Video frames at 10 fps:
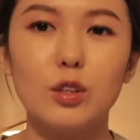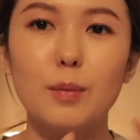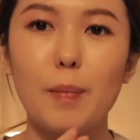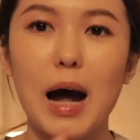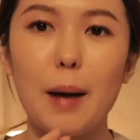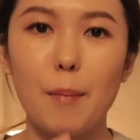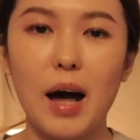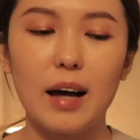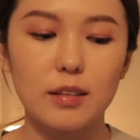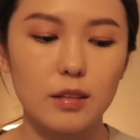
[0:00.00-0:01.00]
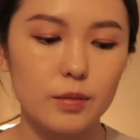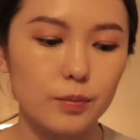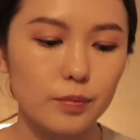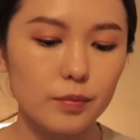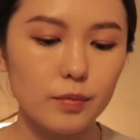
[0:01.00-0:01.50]
就是麻麻的，
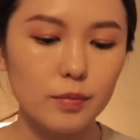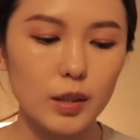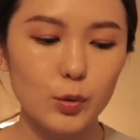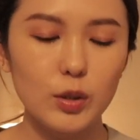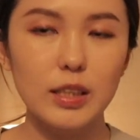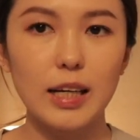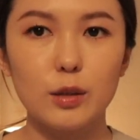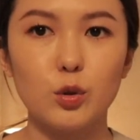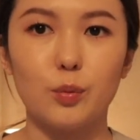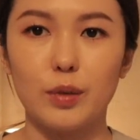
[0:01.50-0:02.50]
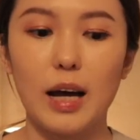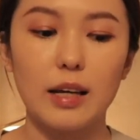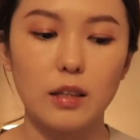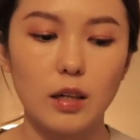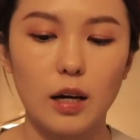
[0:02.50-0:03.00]
是这两种不太
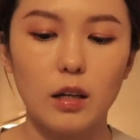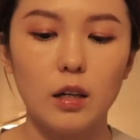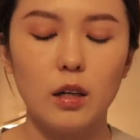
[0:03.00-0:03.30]
一样。